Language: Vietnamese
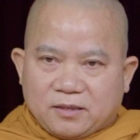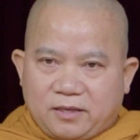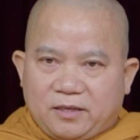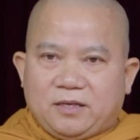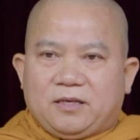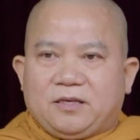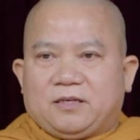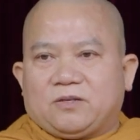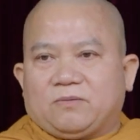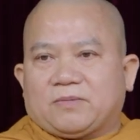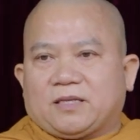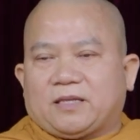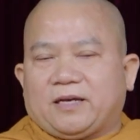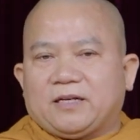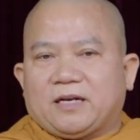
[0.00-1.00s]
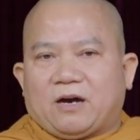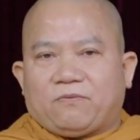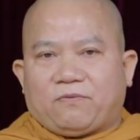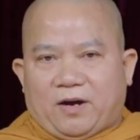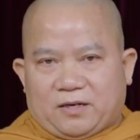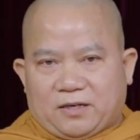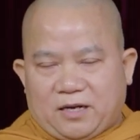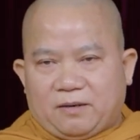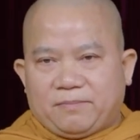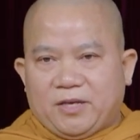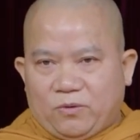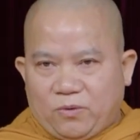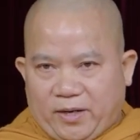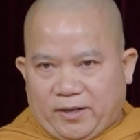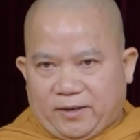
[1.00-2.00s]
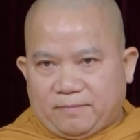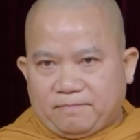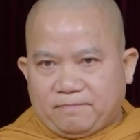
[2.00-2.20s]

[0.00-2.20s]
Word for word: thì chúng ta thấy đạo Phật nó hơi bi quan